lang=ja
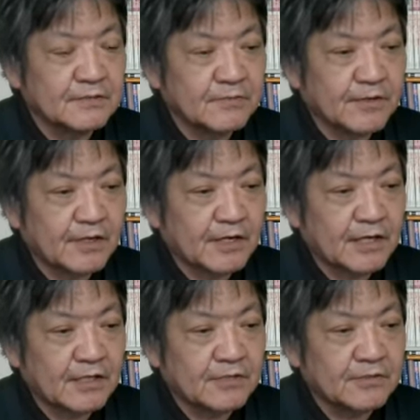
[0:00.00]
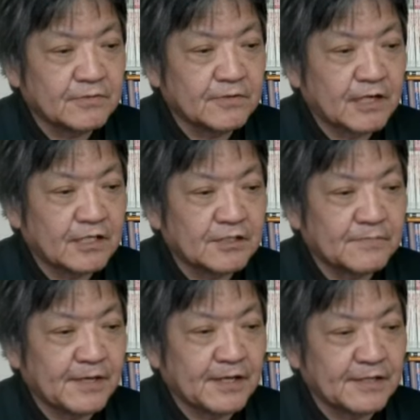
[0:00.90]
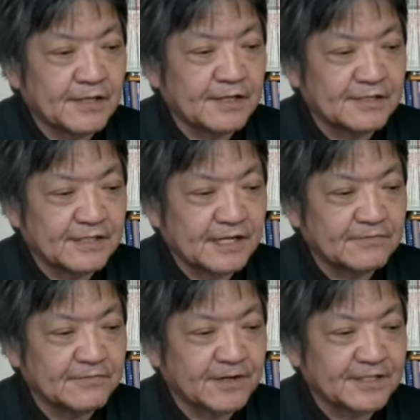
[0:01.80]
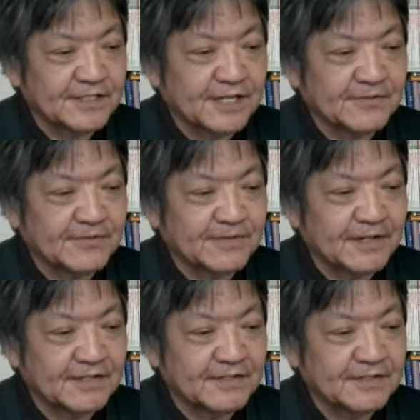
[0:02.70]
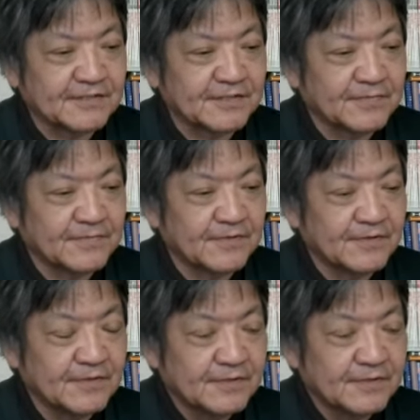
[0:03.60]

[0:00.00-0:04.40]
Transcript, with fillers: これが来週の初め年になるのかしらという感じですけども、